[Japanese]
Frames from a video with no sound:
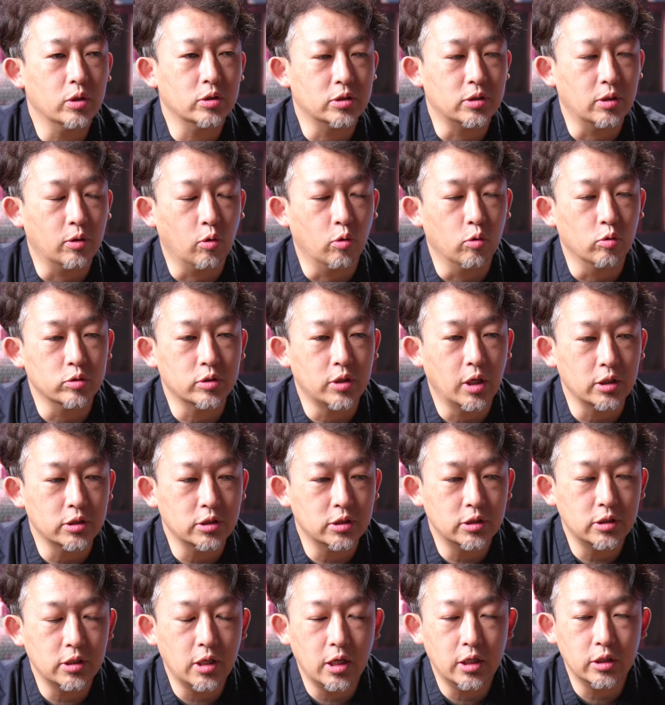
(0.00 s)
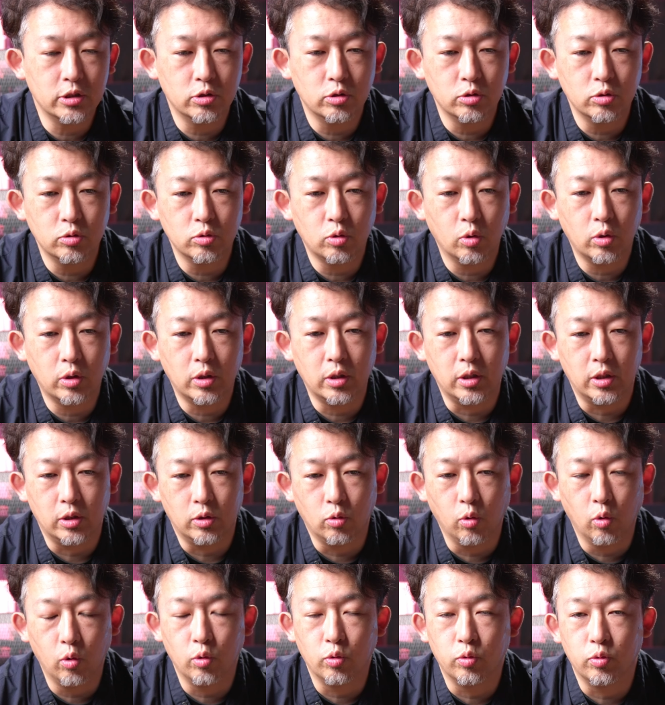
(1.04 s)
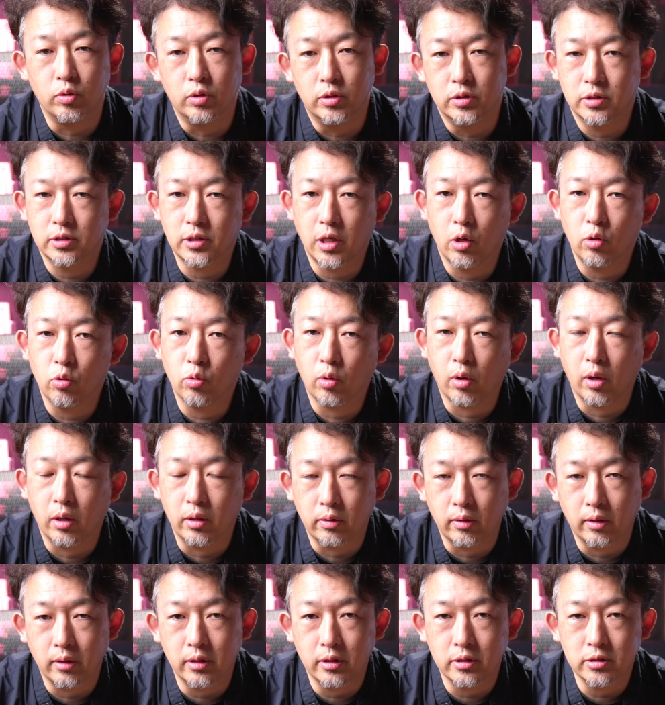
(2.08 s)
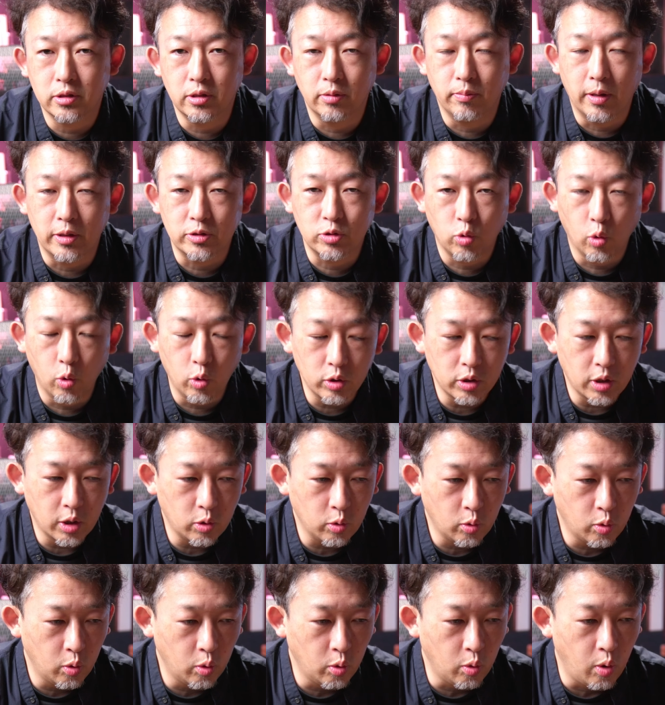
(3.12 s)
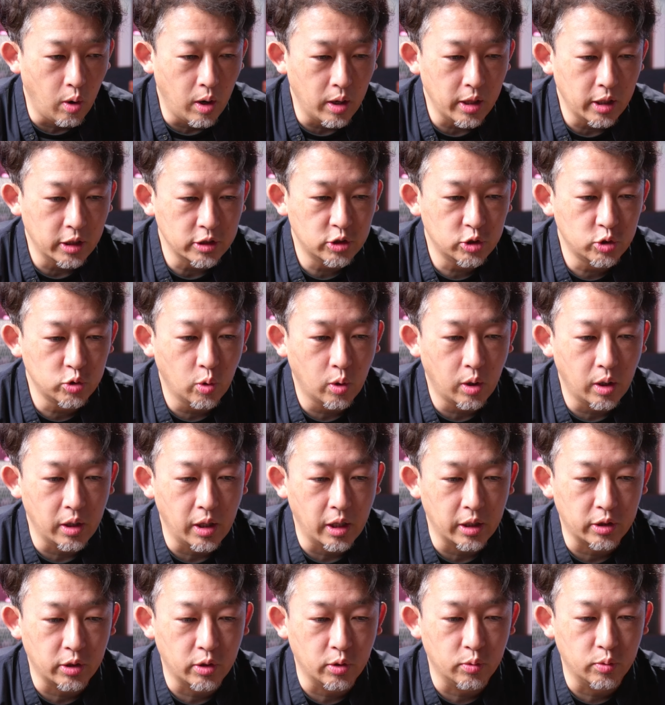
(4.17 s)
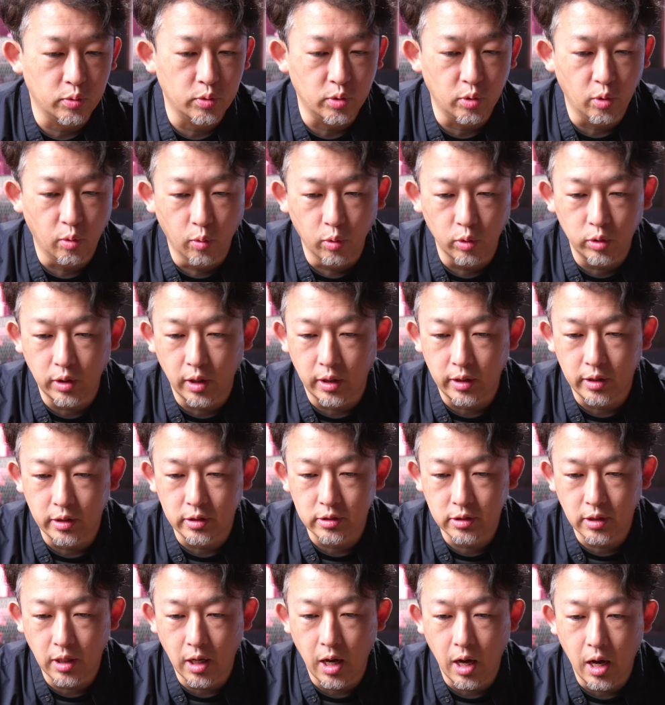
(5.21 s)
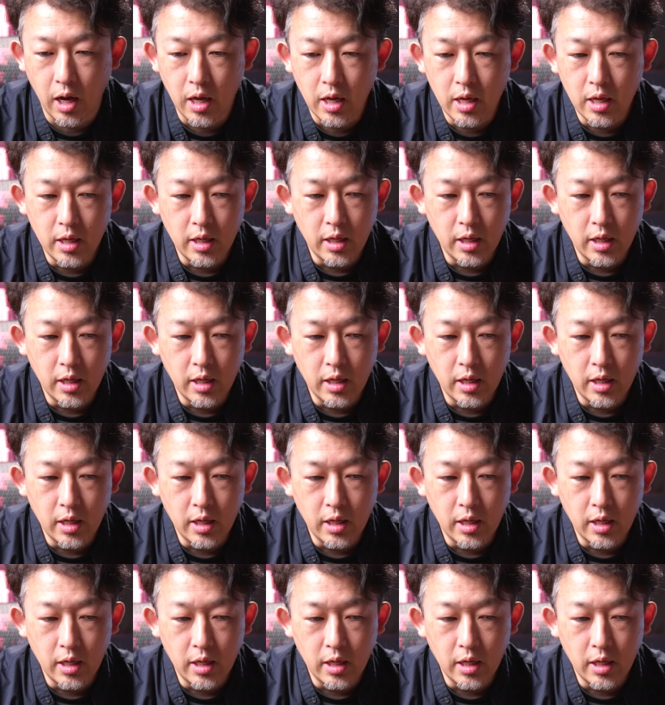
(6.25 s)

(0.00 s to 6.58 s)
ですね、この撮影するときにどういうふうに使うのかとかですね、そういったところをお話ししようかなっていうふうに思ったんですが、